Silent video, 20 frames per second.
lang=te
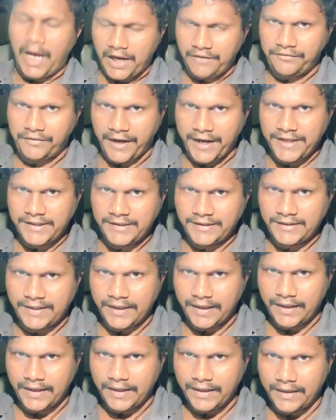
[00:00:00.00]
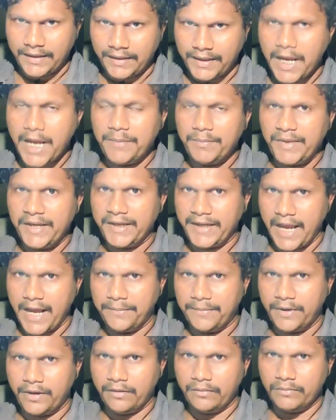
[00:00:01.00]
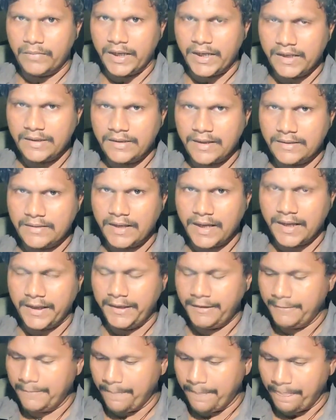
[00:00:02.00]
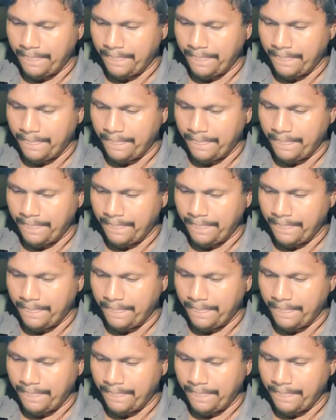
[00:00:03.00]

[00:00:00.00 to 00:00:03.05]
హాయ్ ఫ్రెండ్స్ నేను మీ క్యాబ్ డ్రైవర్ మహేష్ ఆచారి